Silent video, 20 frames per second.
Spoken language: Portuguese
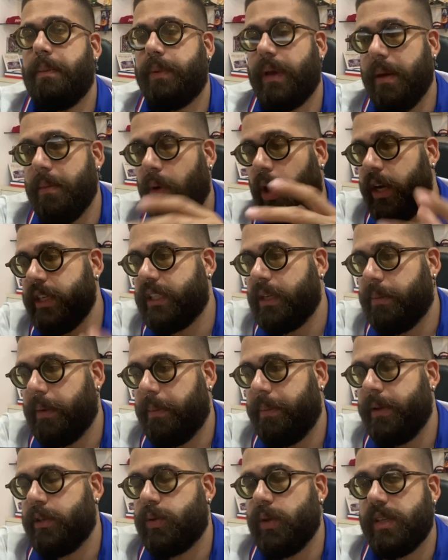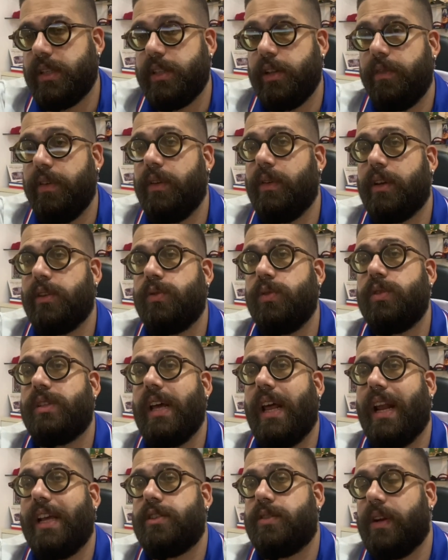Porque mostra para pessoas que estão vendo assuntos
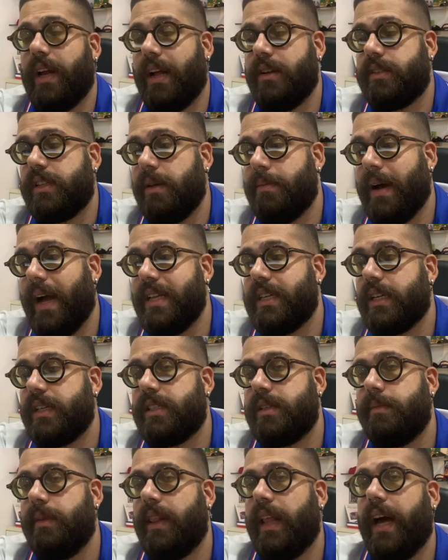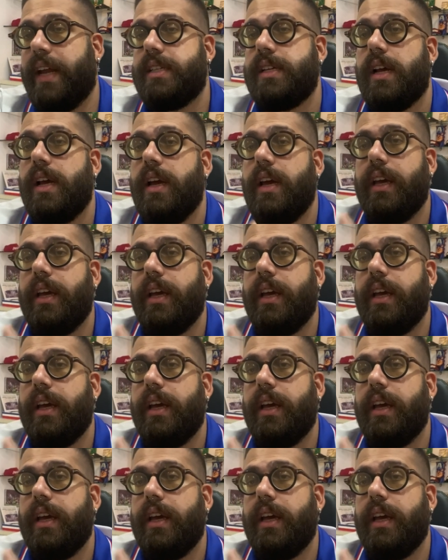relacionados, temáticas similares,